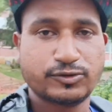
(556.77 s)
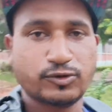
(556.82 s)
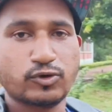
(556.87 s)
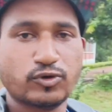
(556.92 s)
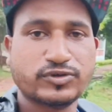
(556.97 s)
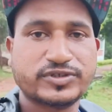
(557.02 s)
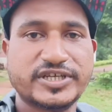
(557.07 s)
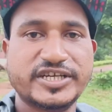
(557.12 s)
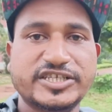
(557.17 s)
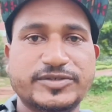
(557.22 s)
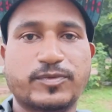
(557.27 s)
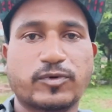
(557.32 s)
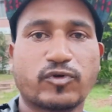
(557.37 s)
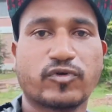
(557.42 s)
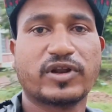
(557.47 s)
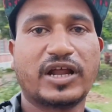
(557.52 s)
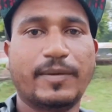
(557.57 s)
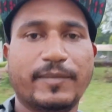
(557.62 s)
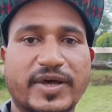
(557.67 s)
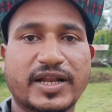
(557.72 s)
शुरू से इस
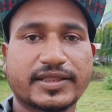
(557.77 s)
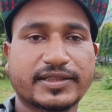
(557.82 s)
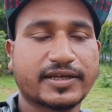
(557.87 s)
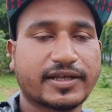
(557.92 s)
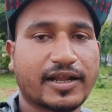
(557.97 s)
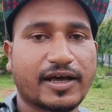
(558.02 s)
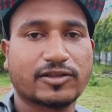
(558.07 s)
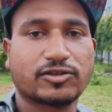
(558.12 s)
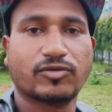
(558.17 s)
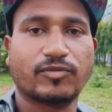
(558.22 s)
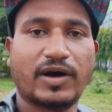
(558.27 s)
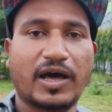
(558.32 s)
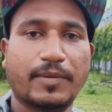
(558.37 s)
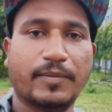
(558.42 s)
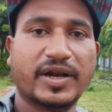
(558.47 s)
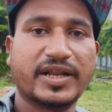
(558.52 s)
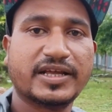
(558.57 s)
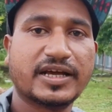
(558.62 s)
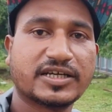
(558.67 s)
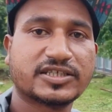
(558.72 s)
प्रोग्राम में रहते हैं ना तो
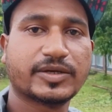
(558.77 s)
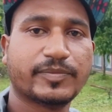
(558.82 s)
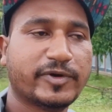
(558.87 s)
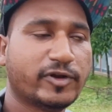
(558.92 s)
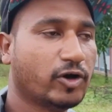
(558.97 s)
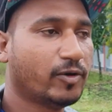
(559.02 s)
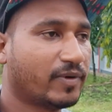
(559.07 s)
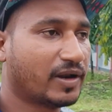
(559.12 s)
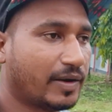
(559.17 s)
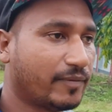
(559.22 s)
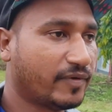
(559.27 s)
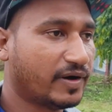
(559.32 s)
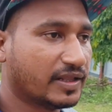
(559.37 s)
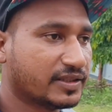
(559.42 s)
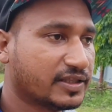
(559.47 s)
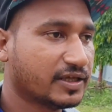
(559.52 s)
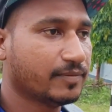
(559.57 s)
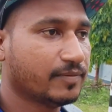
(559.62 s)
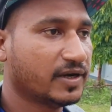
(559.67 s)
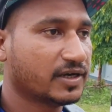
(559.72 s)
भाई बढ़िया से वीडियो बना
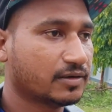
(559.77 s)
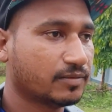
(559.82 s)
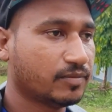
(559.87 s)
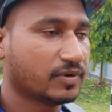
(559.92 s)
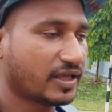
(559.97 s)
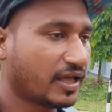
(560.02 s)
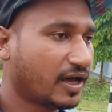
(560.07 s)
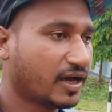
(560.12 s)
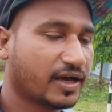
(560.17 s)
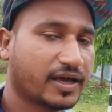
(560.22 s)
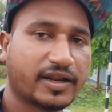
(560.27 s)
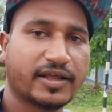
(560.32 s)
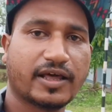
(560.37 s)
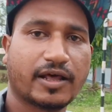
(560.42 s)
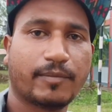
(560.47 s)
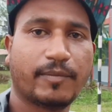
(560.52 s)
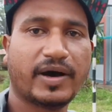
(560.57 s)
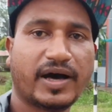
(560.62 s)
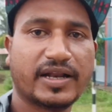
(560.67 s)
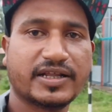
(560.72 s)
पाते बट क्या करें
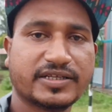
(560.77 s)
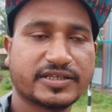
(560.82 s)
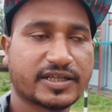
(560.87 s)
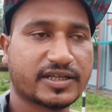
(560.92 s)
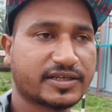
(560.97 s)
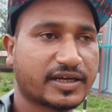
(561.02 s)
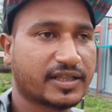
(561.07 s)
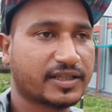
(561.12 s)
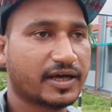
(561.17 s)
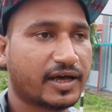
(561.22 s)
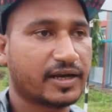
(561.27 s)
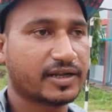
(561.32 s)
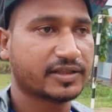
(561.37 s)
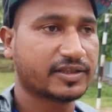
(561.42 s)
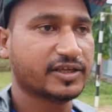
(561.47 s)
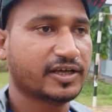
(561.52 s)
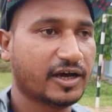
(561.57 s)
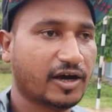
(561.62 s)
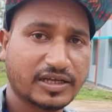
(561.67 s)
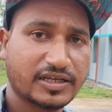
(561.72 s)
यार बारिश इतना ज़्यादा आ
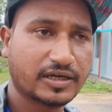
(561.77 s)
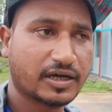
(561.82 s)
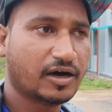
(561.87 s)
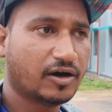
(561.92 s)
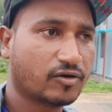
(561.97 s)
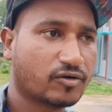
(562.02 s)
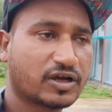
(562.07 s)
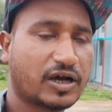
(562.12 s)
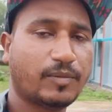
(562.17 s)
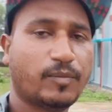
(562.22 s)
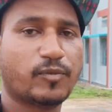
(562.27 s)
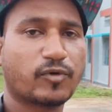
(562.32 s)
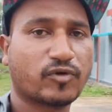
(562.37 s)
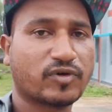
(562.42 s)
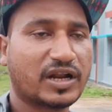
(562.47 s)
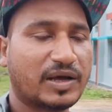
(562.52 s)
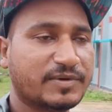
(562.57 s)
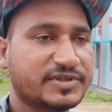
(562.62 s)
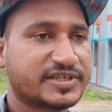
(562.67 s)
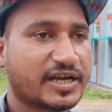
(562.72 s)
रही थी और कब
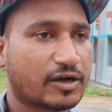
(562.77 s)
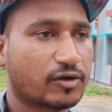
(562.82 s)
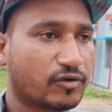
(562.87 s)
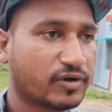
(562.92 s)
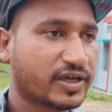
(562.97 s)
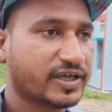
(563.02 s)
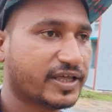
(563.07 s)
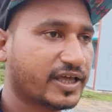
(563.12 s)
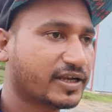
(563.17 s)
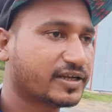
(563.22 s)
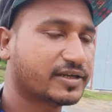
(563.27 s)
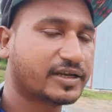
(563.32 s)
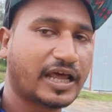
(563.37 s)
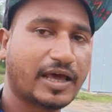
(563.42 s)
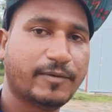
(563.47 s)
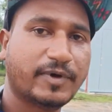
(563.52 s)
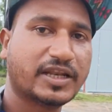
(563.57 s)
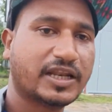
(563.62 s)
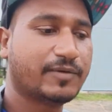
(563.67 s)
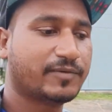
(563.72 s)
प्रोग्राम स्टार्ट हो गई है
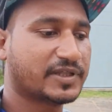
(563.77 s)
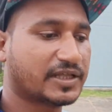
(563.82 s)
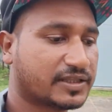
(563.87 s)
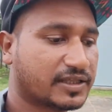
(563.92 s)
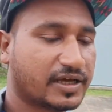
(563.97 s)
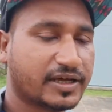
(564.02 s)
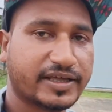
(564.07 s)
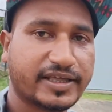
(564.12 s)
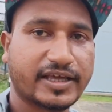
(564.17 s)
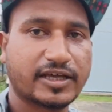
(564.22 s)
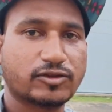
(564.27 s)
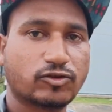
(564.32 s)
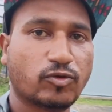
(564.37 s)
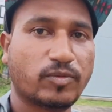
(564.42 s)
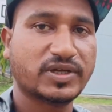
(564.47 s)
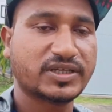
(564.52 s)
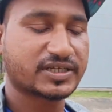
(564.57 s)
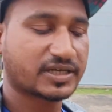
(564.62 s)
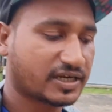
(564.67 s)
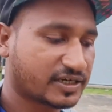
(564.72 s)
टाइमिंग नहीं पता था एक
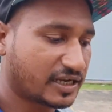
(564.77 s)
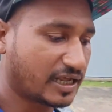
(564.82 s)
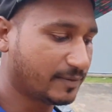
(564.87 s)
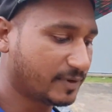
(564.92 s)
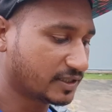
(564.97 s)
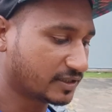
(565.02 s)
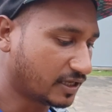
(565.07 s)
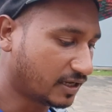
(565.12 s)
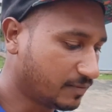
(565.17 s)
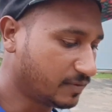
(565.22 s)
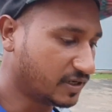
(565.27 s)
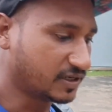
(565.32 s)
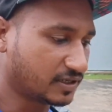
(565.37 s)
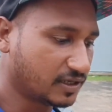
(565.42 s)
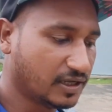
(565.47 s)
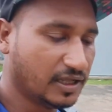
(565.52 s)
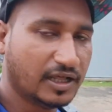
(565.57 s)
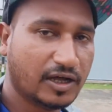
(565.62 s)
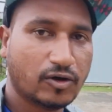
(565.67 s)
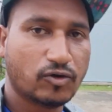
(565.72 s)
दो बजे का टाइमिंग था
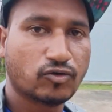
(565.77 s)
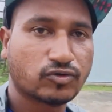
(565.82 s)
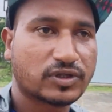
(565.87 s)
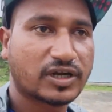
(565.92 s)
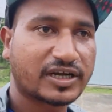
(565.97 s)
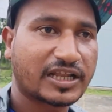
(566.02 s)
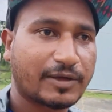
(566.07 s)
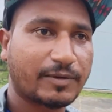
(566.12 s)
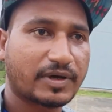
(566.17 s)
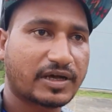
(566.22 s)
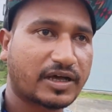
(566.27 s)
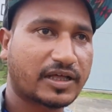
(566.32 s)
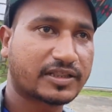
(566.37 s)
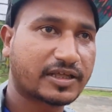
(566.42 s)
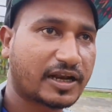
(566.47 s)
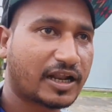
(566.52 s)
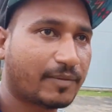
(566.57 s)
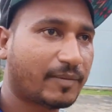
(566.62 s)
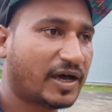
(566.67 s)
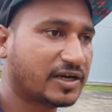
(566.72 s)
बट उतना टाइम
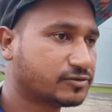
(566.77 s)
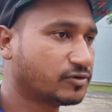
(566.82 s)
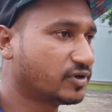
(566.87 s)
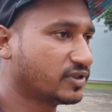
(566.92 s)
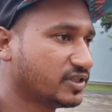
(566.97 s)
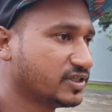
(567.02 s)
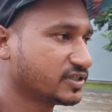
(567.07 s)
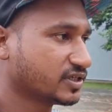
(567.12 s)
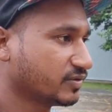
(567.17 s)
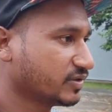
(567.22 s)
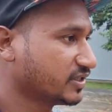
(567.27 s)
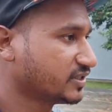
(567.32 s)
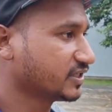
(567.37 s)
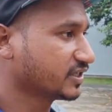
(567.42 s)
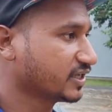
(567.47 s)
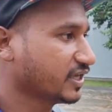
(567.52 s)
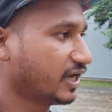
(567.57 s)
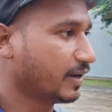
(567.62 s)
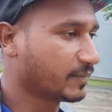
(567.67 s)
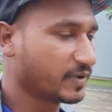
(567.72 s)
खतरनाक बारिश हो रही थी वजह
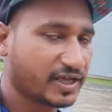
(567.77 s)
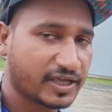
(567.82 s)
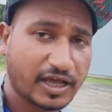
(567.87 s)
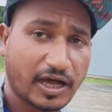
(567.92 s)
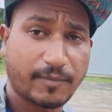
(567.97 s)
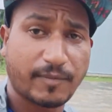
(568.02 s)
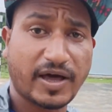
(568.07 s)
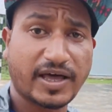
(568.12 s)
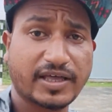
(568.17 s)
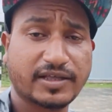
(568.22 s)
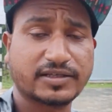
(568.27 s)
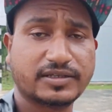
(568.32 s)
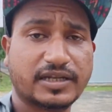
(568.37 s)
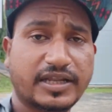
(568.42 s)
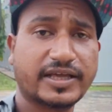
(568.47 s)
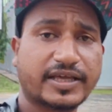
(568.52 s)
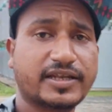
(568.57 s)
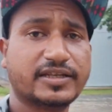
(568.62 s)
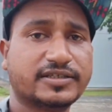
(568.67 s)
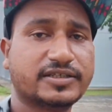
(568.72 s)
से कि हम नहीं आ पाए
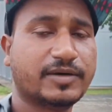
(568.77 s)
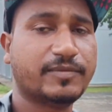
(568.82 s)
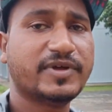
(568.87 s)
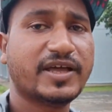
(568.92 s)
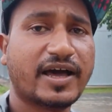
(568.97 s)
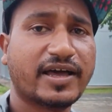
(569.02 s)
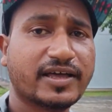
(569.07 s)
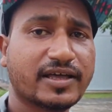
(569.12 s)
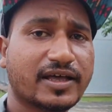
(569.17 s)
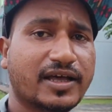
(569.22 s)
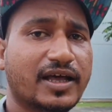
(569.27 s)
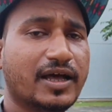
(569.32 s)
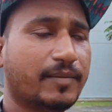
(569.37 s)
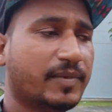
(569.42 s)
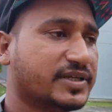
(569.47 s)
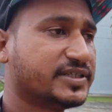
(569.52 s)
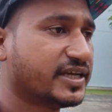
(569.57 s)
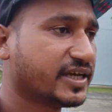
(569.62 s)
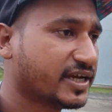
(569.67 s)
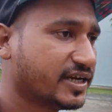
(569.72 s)
लेकिन जब भी आए
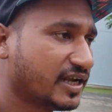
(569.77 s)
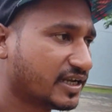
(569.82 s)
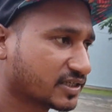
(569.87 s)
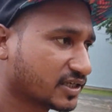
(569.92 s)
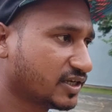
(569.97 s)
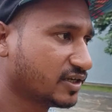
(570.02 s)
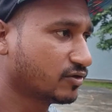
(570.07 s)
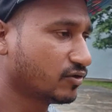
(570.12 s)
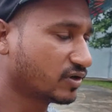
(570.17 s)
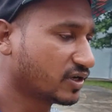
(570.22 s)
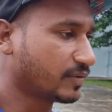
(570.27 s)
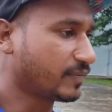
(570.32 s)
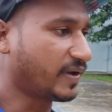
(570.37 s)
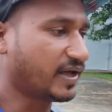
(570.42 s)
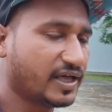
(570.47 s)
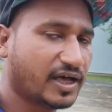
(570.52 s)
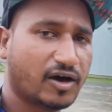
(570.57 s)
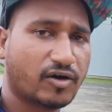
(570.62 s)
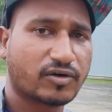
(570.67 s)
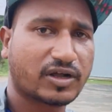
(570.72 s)
बस एक ही डांस का रिकॉर्ड कर
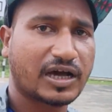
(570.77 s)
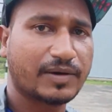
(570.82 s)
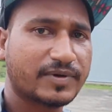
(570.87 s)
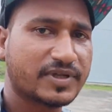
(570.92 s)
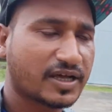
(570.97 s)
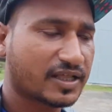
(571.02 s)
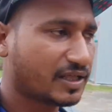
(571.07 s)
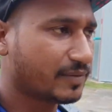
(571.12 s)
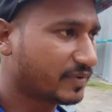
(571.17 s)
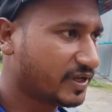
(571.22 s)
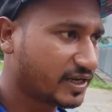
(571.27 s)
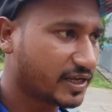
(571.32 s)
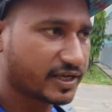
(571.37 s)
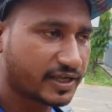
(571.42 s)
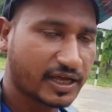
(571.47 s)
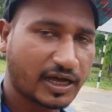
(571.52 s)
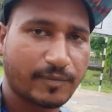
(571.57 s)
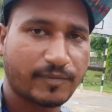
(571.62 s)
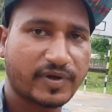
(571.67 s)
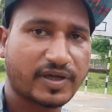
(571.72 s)
पाए और काफ़ी ज़्यादा भीड़
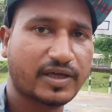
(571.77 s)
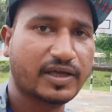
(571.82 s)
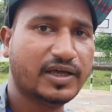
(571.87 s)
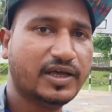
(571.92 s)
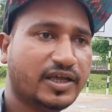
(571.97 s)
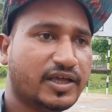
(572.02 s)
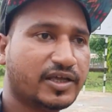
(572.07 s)
है यहाँ पर